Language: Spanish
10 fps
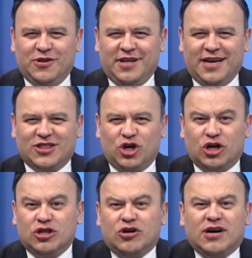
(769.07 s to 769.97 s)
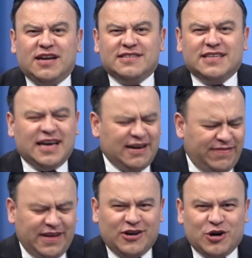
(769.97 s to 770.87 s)
director, no al sé al
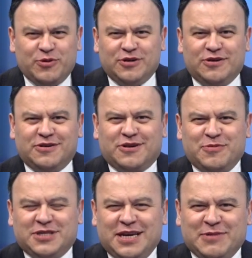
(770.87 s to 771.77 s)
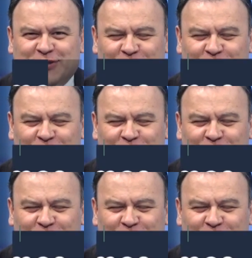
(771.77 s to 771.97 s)
fin cómo, cómo se llama su